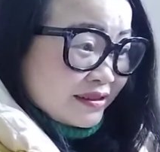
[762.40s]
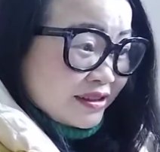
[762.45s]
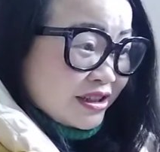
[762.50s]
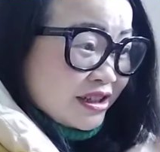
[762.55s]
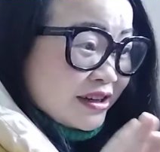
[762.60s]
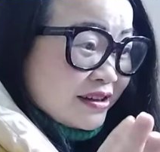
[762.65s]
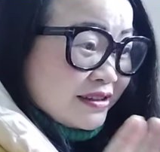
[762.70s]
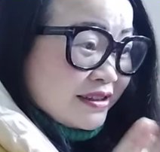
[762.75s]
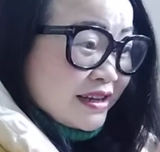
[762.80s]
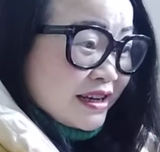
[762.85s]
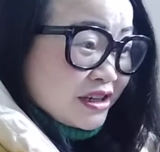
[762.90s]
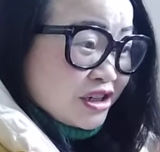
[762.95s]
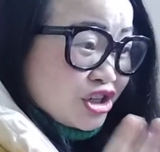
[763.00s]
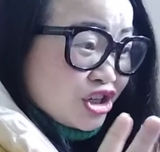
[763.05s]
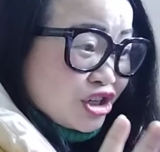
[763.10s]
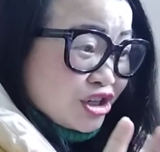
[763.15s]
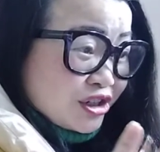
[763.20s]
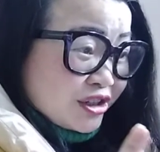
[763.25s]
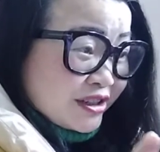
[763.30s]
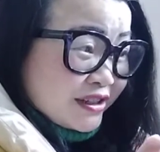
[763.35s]
这件
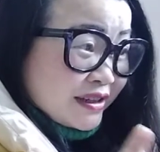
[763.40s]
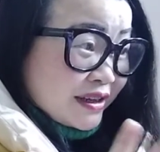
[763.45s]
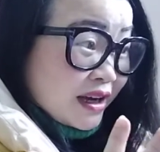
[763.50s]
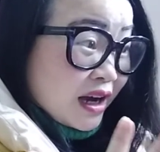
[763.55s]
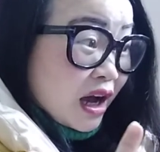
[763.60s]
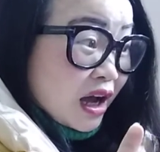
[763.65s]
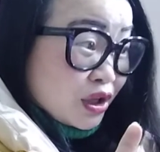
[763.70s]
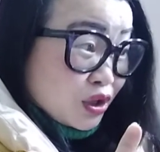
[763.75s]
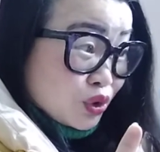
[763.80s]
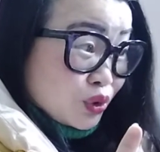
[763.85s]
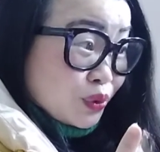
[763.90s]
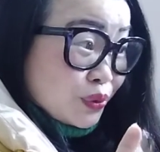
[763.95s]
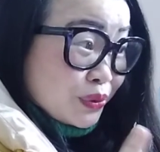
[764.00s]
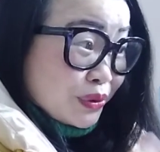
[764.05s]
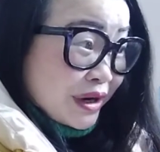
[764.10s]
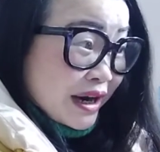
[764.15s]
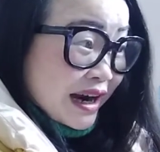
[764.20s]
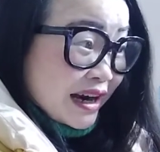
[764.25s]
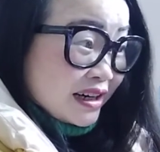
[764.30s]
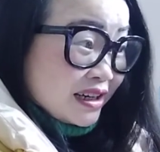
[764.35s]
事情很突
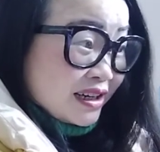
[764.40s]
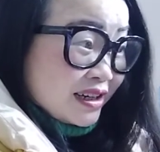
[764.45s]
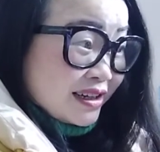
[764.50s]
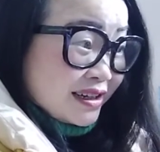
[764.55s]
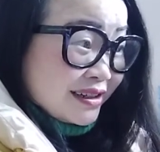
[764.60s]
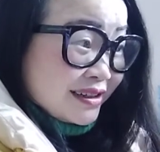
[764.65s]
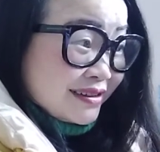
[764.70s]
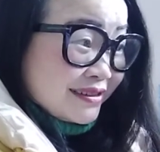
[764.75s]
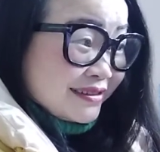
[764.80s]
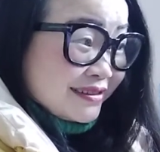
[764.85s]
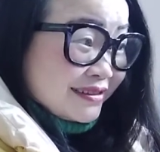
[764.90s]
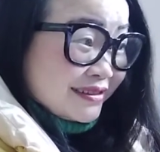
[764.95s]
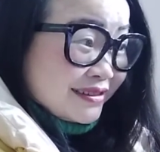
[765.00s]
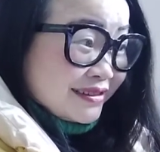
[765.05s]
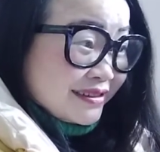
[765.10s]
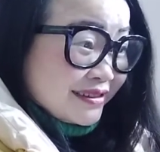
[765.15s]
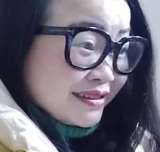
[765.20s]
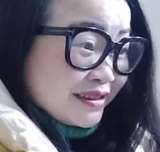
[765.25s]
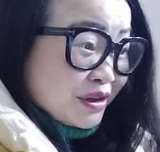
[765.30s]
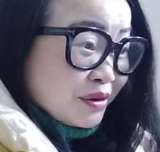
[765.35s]
然，
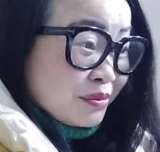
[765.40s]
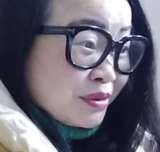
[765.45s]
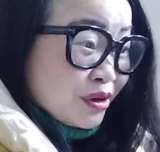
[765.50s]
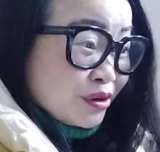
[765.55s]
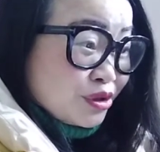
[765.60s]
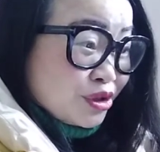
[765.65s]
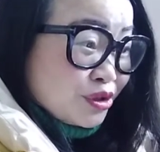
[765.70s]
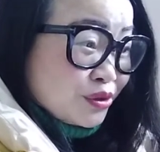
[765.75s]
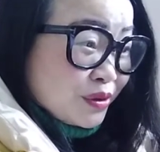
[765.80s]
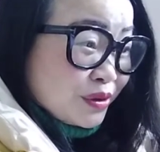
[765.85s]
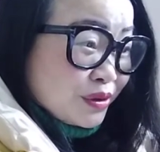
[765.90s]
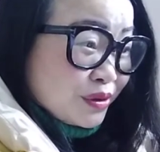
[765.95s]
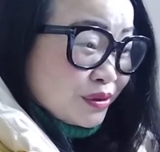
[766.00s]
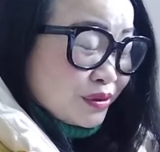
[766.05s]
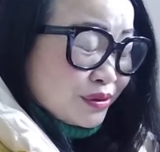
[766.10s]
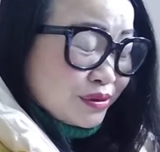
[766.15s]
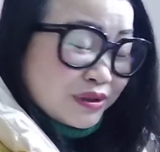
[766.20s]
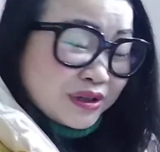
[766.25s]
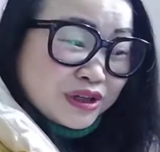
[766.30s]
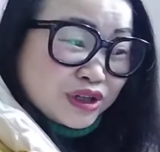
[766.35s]
有没有说
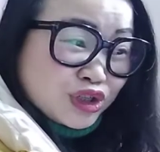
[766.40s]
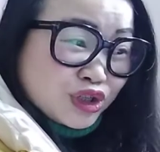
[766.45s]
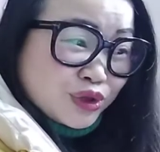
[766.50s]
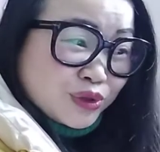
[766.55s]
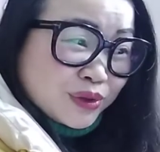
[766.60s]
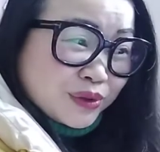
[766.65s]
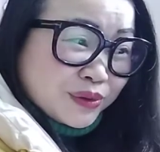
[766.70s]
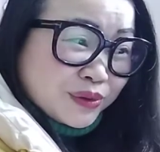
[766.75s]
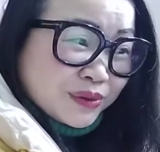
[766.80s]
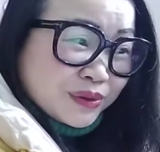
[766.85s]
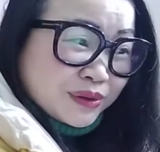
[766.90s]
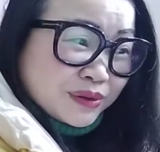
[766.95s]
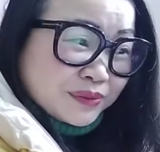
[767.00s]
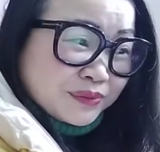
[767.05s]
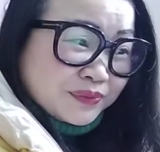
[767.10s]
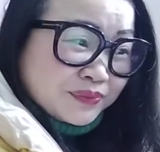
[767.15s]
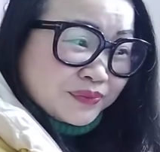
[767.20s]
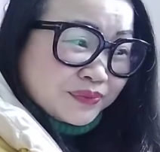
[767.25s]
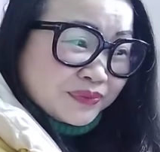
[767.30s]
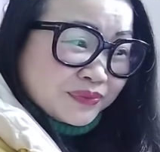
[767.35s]
听说过？
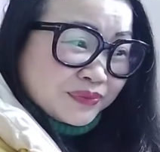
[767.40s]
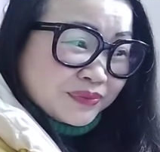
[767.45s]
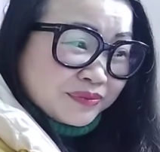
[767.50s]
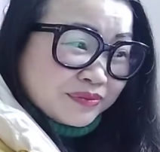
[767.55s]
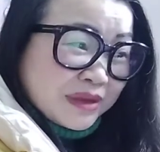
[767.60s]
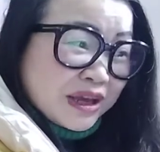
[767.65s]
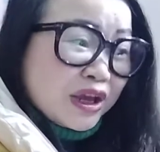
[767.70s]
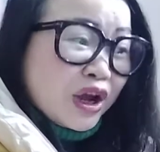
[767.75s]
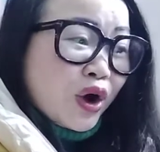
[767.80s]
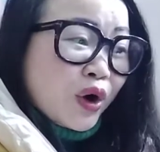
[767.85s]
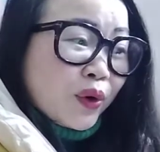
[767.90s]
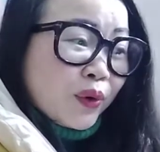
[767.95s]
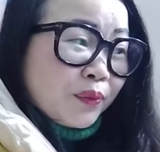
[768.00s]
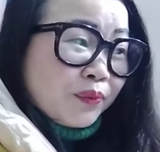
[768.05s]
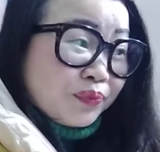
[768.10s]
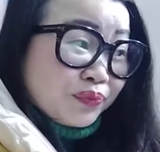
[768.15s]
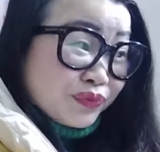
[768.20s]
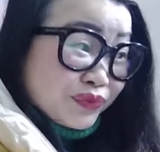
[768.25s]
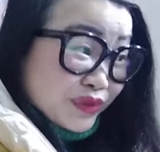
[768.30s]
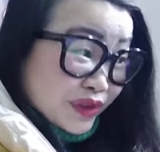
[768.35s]
没有。
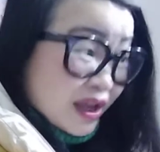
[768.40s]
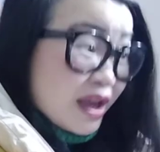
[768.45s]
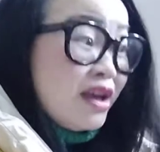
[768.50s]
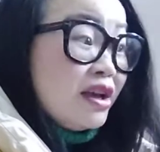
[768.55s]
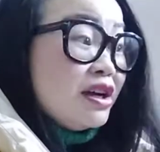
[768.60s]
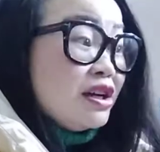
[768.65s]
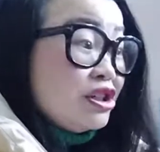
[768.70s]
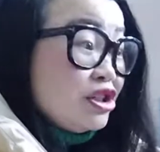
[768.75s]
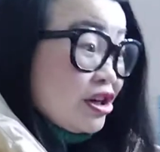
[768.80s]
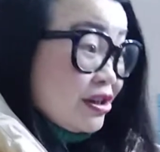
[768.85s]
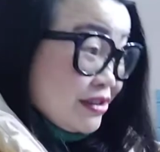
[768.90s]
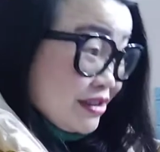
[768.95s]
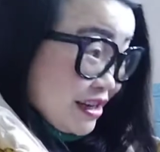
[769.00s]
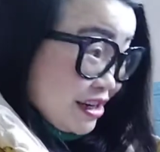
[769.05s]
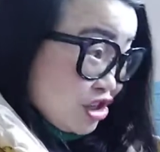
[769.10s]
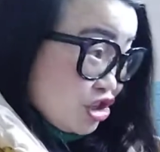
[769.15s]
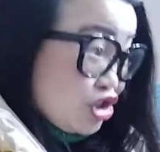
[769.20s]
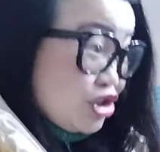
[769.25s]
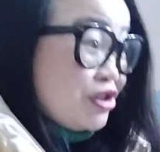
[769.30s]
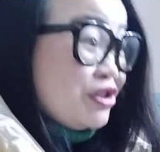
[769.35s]
嗯，这
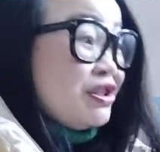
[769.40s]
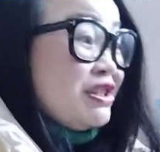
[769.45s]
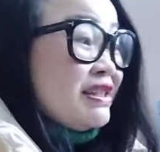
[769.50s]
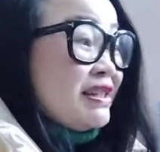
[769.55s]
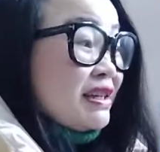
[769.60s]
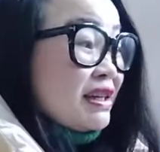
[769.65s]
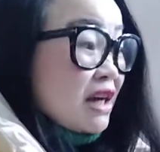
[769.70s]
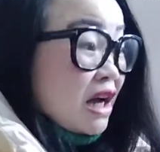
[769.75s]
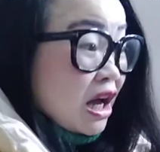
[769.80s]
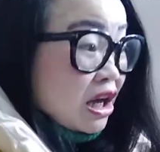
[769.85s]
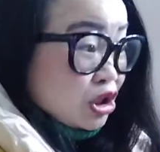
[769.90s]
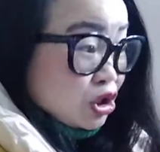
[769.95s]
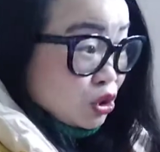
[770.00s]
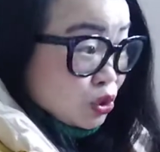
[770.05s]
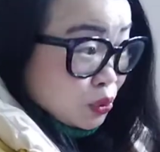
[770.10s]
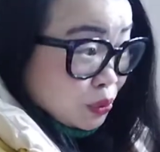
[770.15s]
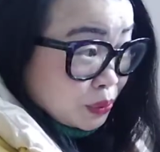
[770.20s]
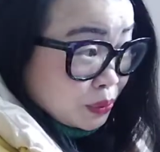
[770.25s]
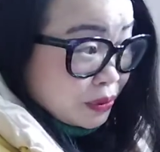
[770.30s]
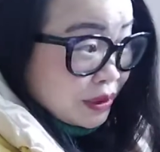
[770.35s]
件事情很
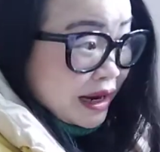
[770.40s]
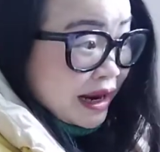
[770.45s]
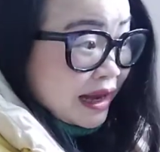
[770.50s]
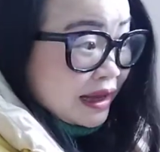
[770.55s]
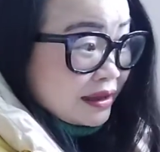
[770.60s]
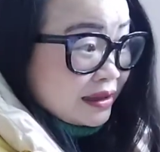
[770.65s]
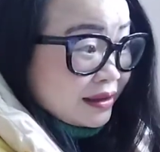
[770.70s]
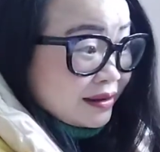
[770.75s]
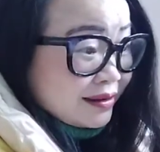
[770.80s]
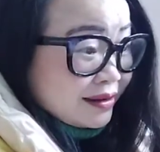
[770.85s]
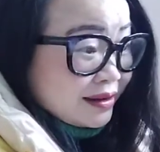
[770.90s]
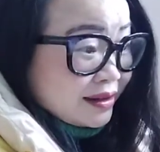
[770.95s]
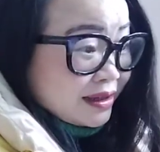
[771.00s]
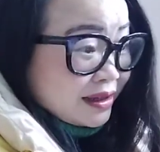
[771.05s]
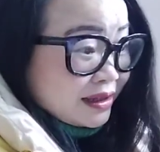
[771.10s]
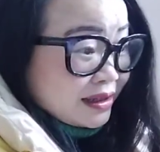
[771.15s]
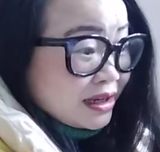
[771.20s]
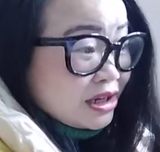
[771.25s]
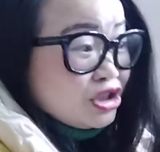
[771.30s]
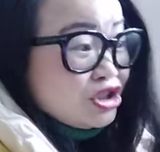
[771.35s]
突然。
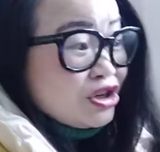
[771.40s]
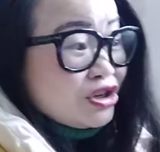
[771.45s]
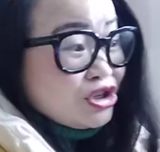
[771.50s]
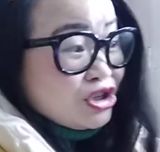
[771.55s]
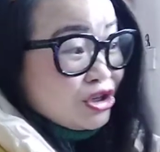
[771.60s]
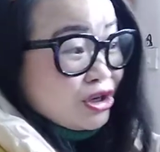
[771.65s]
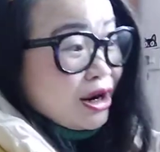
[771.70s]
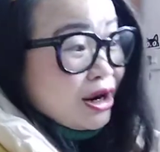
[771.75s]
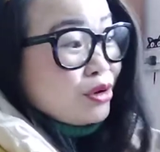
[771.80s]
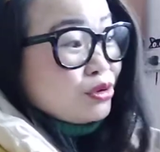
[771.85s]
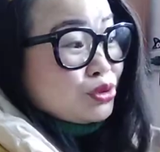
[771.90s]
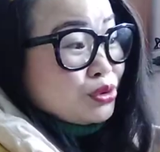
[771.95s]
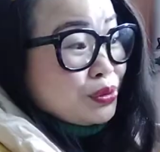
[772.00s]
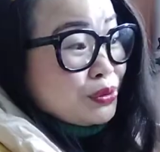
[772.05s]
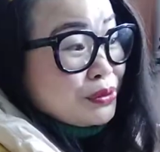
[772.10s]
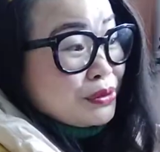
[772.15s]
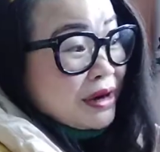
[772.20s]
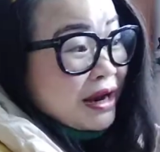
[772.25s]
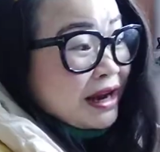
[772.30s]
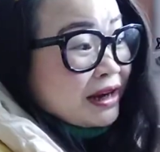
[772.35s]
那这时候“
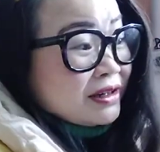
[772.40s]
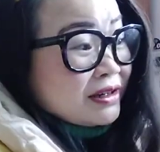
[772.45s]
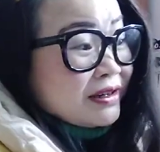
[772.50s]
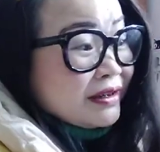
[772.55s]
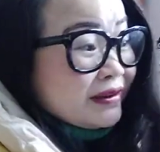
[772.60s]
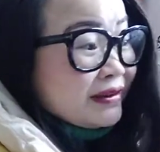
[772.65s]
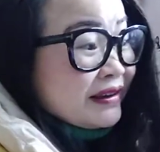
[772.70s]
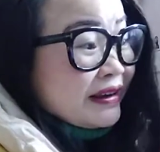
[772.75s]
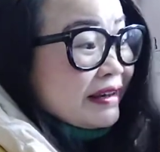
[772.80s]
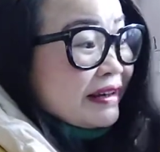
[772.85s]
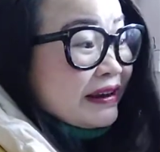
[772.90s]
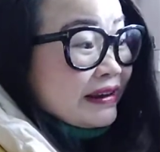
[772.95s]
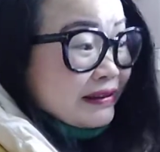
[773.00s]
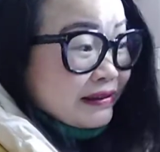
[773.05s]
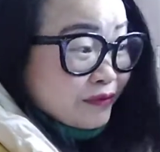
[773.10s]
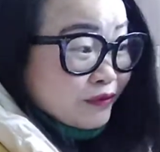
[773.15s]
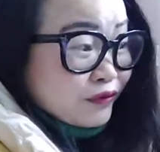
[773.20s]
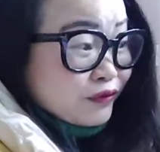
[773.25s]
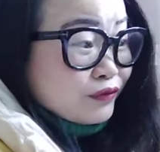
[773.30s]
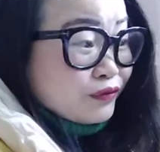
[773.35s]
突然”跟“很”
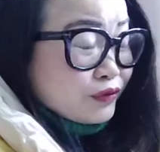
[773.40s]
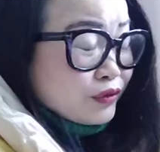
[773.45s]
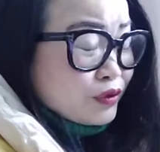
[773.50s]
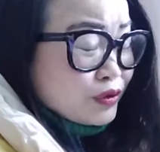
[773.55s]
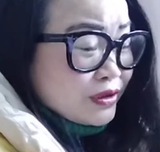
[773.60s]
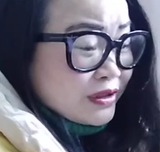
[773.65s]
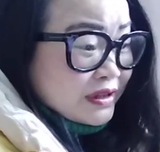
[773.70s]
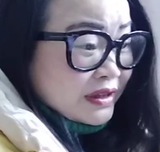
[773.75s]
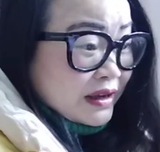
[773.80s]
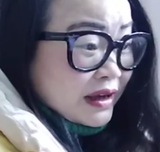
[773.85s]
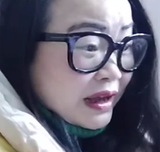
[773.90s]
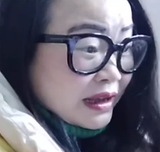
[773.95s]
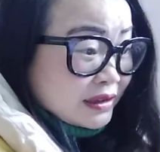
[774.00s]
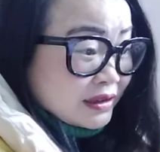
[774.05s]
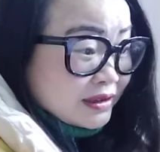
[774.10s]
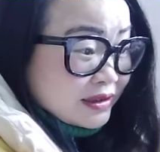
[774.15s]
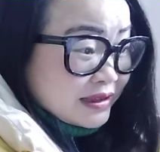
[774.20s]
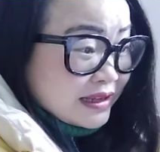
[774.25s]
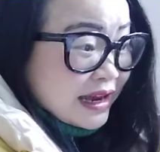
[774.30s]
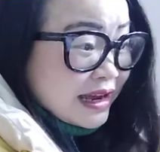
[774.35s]
副词“
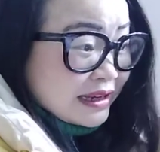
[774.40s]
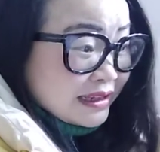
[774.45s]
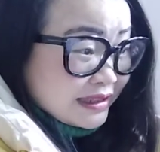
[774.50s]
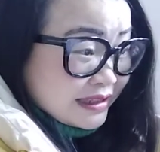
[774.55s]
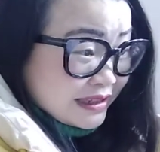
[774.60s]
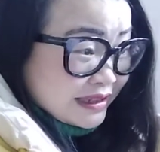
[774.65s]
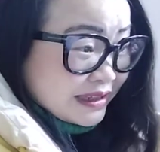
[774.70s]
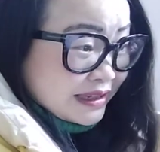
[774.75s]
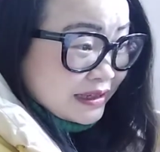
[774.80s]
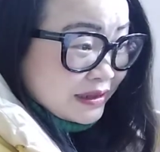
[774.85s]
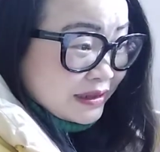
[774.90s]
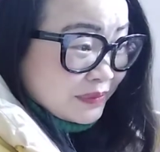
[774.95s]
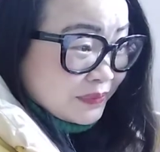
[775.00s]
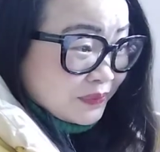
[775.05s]
很”在一起